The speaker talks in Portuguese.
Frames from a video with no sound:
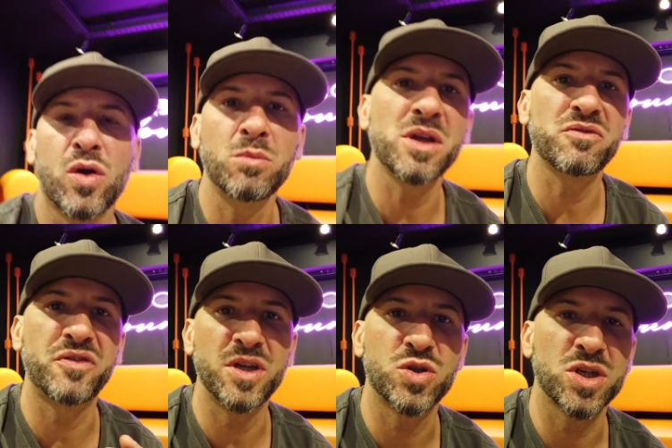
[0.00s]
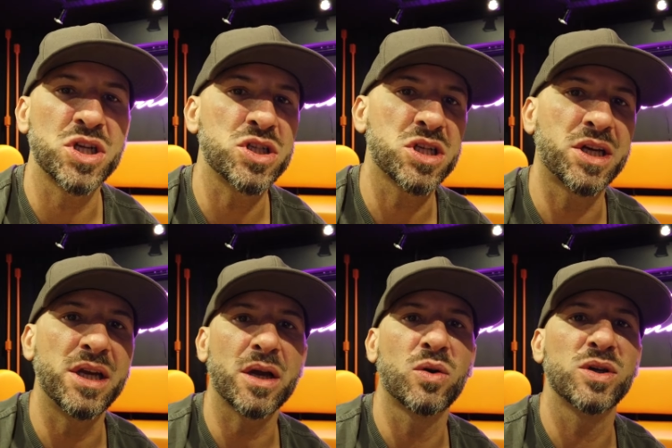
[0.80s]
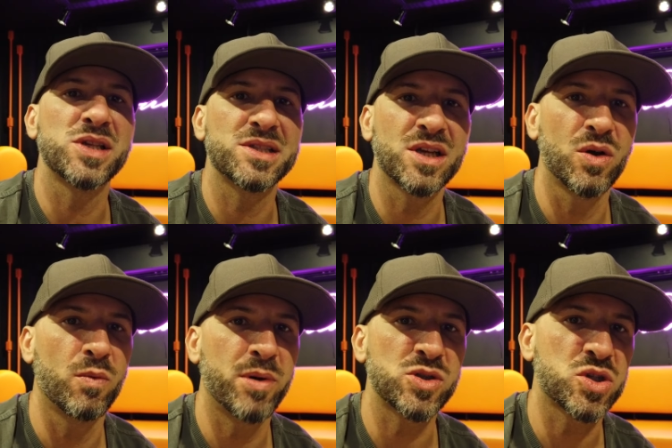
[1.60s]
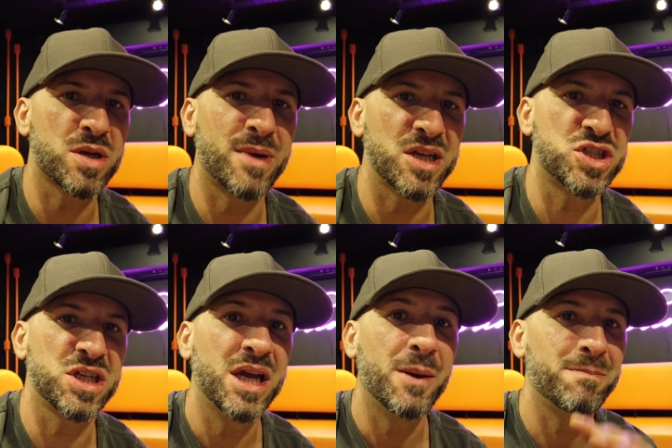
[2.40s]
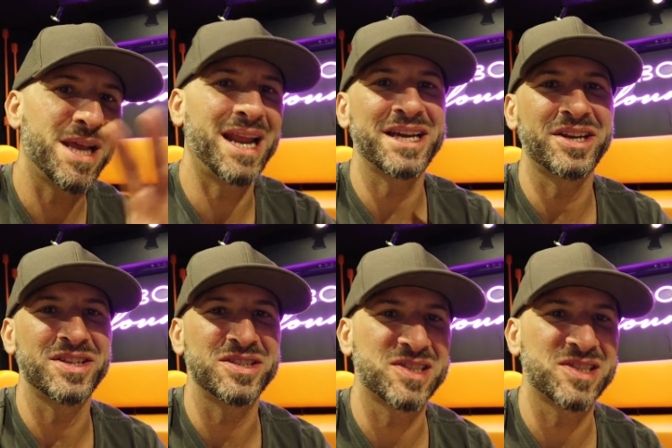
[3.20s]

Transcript: como em vídeo a gente cria coisas que eu posso chamar de milagre de